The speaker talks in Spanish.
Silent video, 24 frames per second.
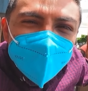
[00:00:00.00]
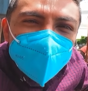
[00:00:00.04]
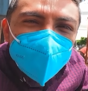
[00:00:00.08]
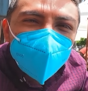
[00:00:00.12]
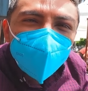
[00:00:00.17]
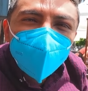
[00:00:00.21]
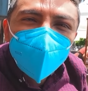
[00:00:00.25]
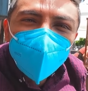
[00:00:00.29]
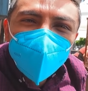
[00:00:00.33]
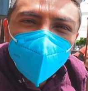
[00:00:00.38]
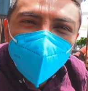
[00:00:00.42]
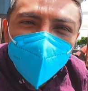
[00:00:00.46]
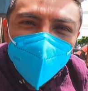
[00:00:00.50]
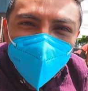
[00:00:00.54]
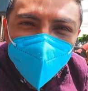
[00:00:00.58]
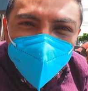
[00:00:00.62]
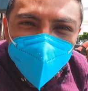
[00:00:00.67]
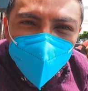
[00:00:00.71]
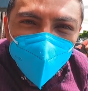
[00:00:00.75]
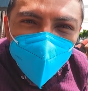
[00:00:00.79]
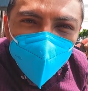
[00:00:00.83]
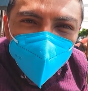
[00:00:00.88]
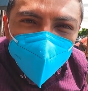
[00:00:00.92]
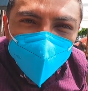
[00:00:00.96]
solo yo
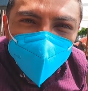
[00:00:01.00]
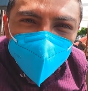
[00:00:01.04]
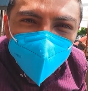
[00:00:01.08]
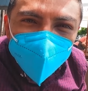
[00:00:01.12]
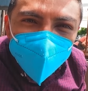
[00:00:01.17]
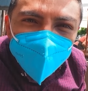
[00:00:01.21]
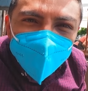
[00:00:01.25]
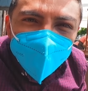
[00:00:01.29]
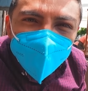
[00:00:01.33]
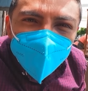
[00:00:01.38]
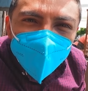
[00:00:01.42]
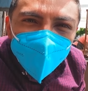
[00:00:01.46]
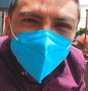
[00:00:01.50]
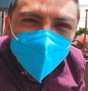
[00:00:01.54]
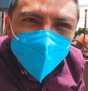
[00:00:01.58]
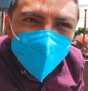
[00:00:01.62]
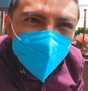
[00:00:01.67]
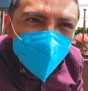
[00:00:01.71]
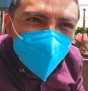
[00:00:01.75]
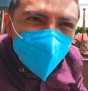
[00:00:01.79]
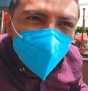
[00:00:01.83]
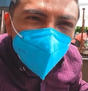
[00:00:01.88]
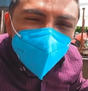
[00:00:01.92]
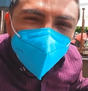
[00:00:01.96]
era de moto
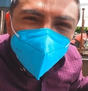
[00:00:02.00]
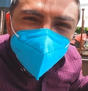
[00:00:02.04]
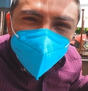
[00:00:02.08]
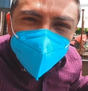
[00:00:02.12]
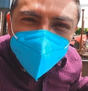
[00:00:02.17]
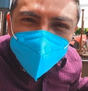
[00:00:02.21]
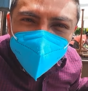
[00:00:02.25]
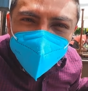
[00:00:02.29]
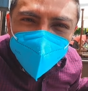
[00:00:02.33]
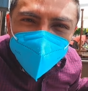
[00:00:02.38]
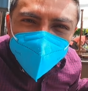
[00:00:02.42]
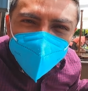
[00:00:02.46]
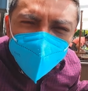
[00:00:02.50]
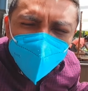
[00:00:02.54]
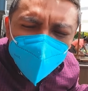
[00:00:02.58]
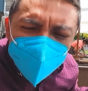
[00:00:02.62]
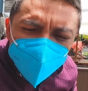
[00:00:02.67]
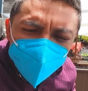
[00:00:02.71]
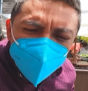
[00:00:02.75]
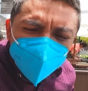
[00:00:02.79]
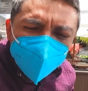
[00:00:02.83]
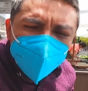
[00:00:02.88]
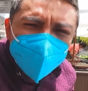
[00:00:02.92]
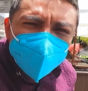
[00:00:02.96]
de todo el mundo era de carros,